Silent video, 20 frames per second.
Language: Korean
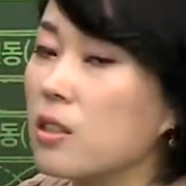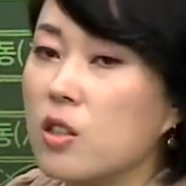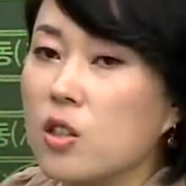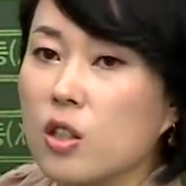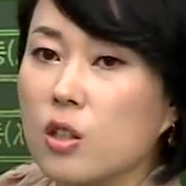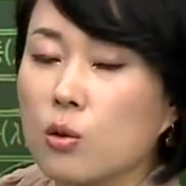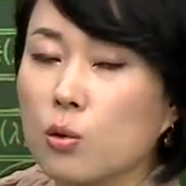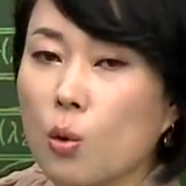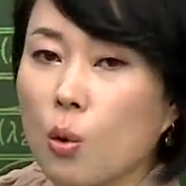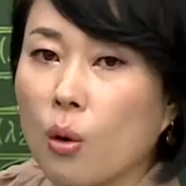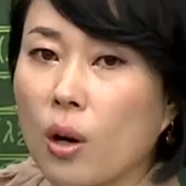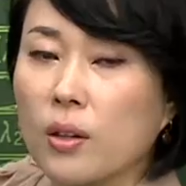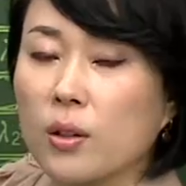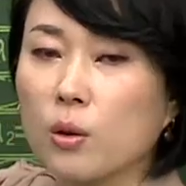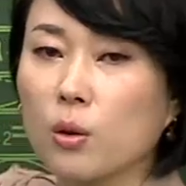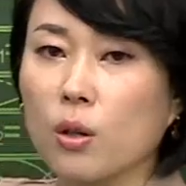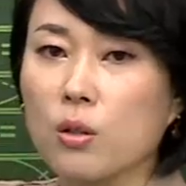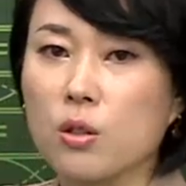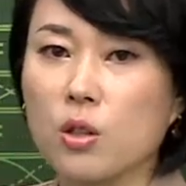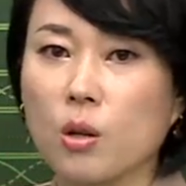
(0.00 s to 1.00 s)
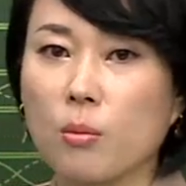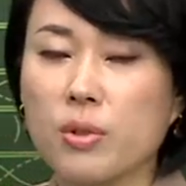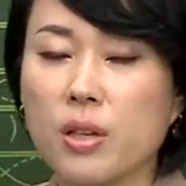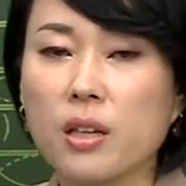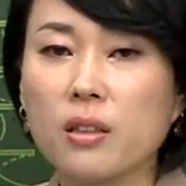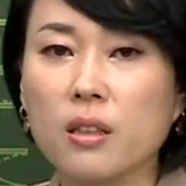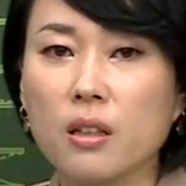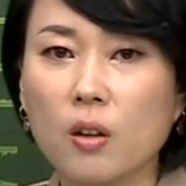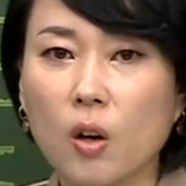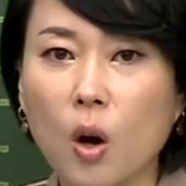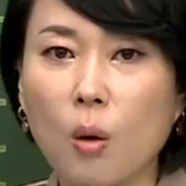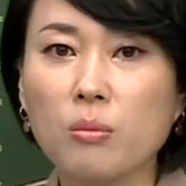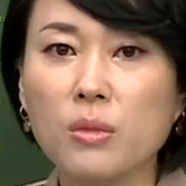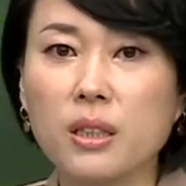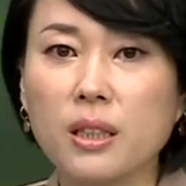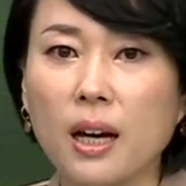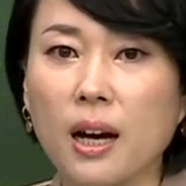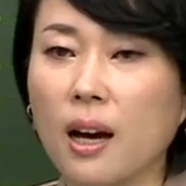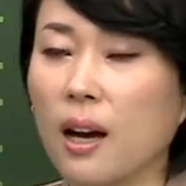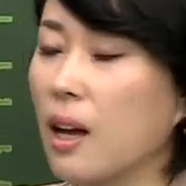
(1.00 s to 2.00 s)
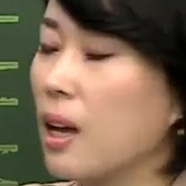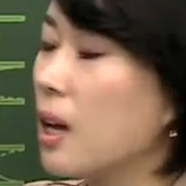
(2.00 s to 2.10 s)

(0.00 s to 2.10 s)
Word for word: 진동하는 것처럼 생길 겁니다.